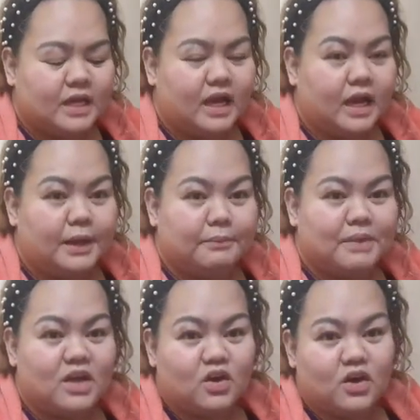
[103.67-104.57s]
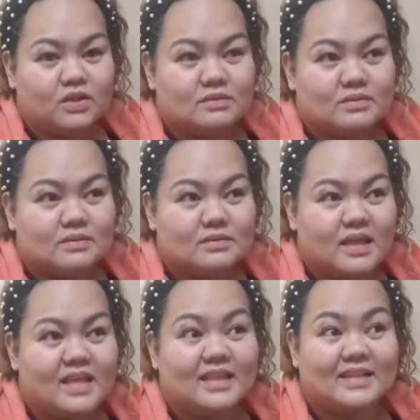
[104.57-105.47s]
Um, ngayon,
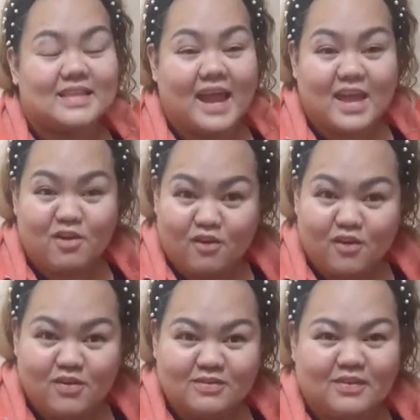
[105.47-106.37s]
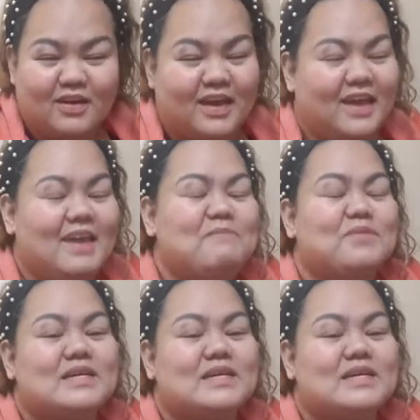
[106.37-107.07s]
itatry ko, okay?